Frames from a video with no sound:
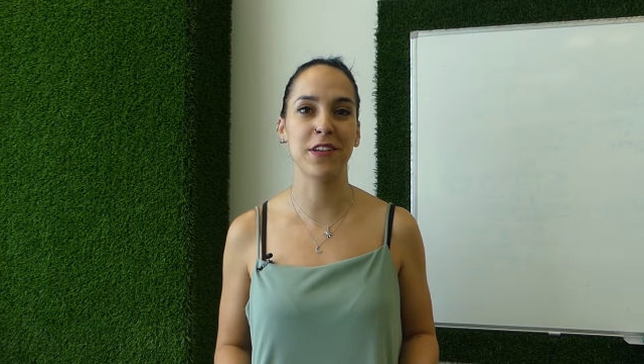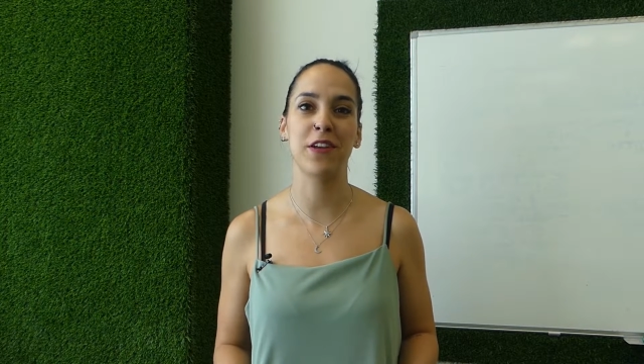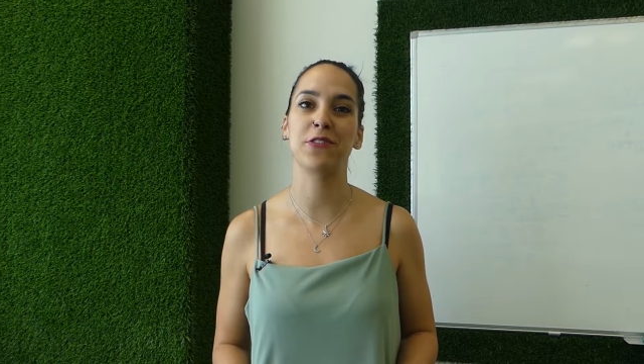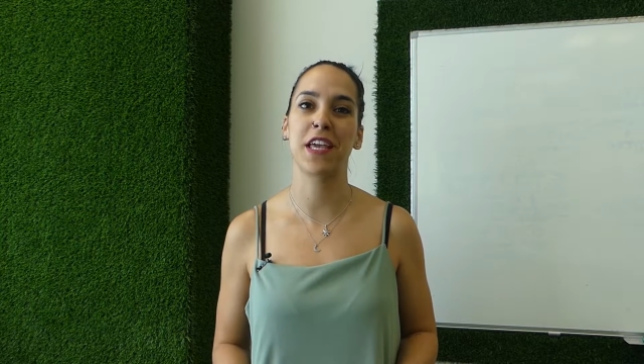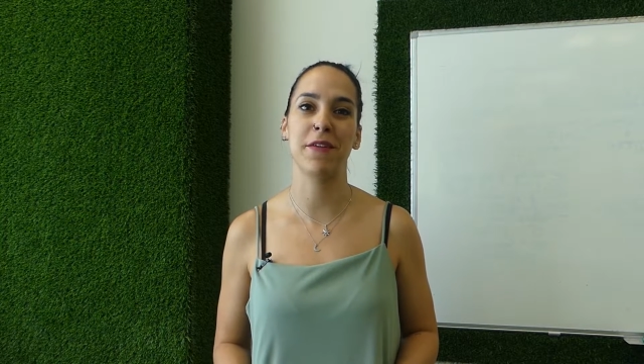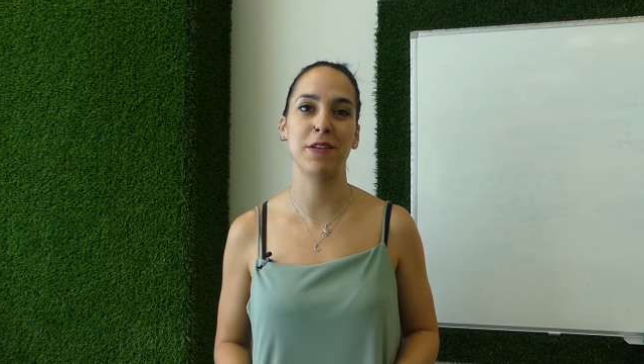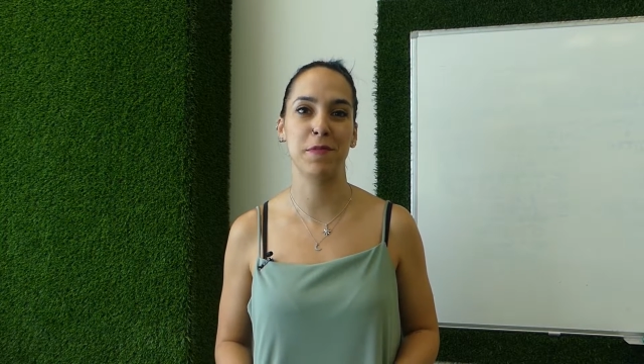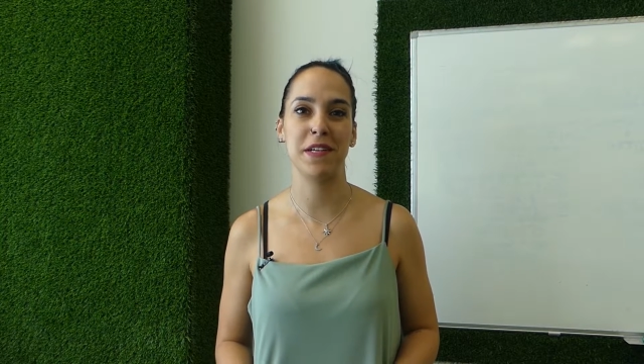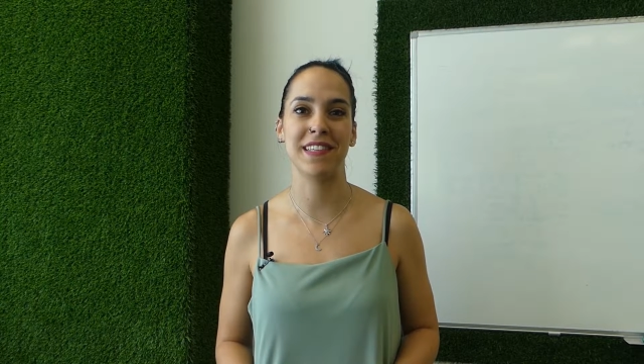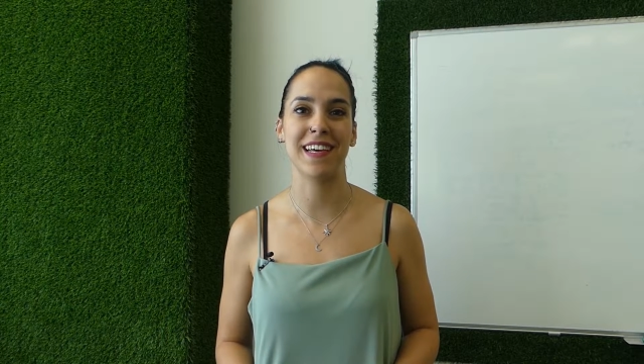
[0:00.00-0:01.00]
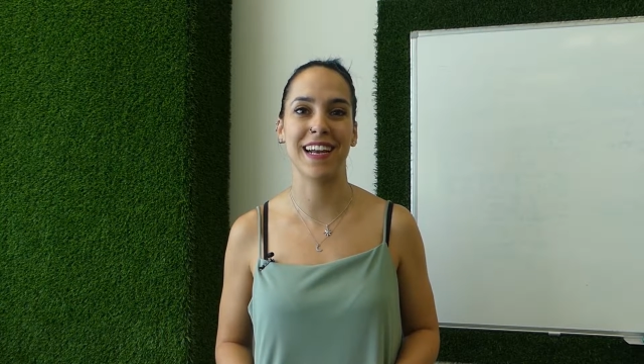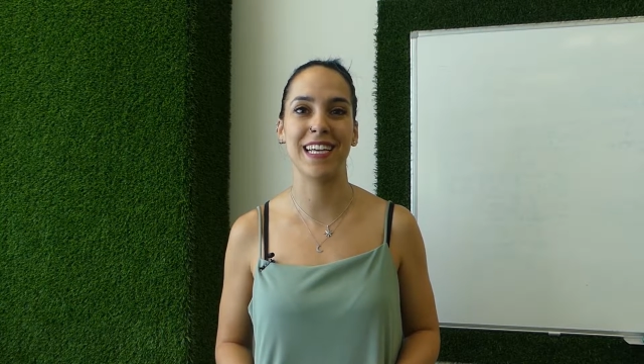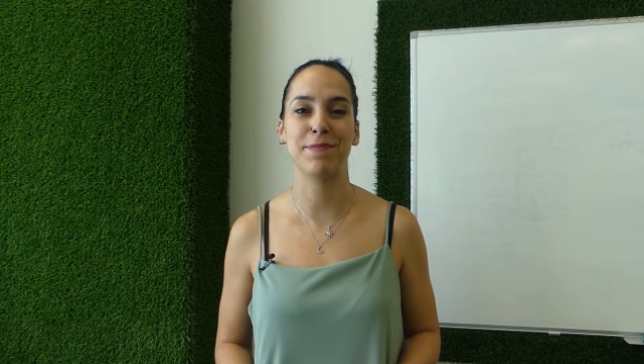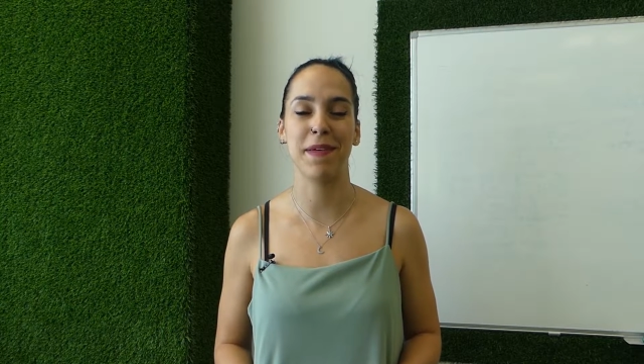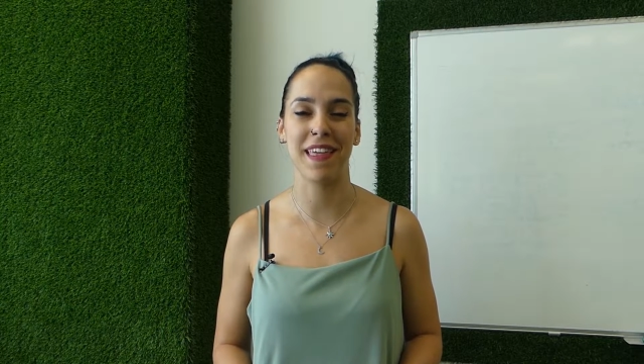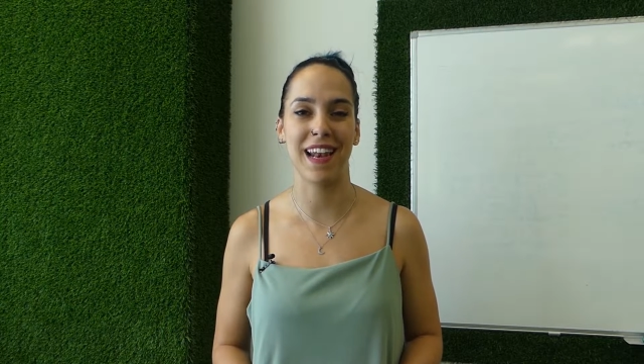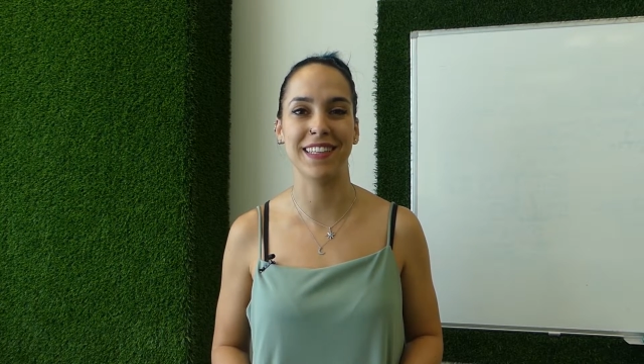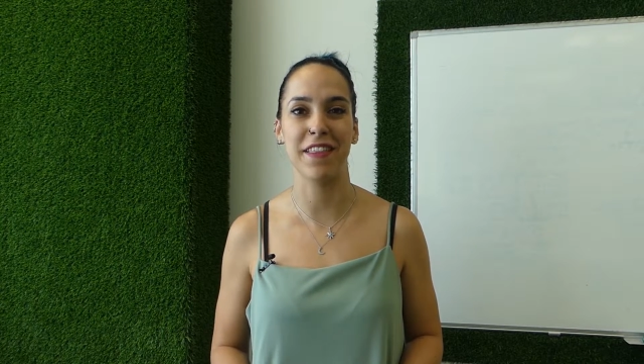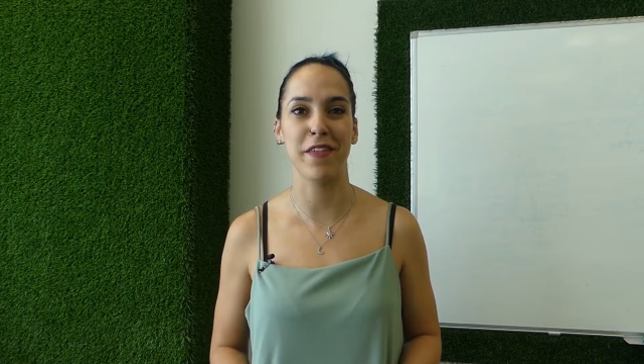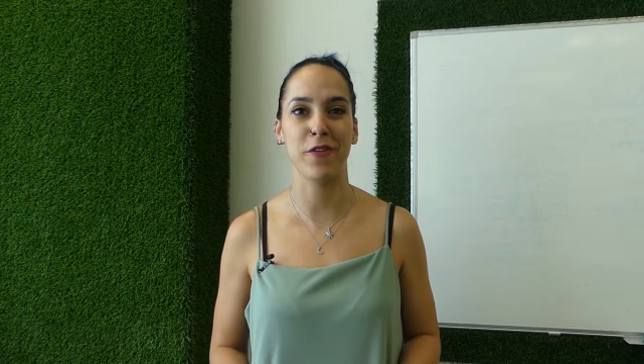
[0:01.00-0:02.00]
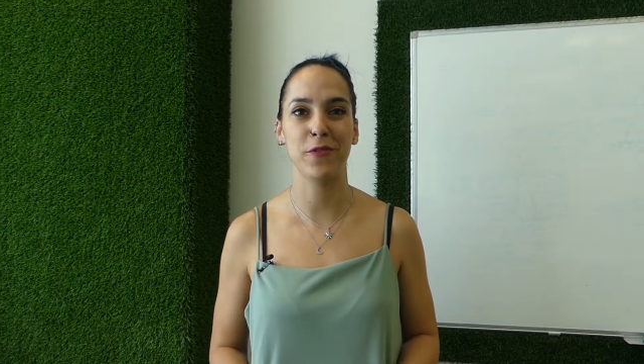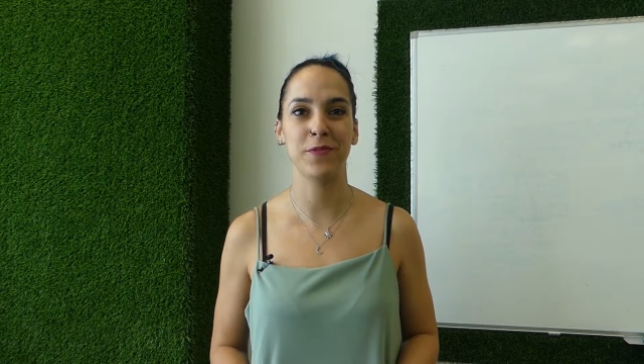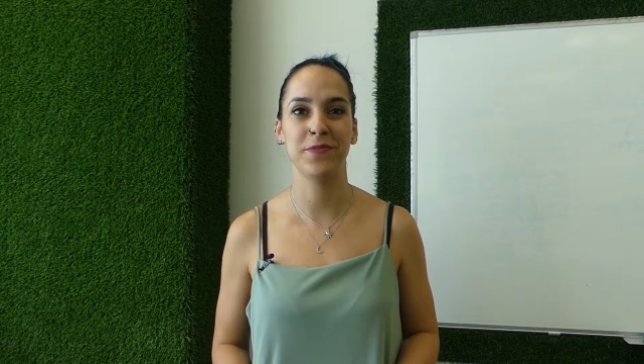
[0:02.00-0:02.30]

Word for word: en los que debes prestar especial atención.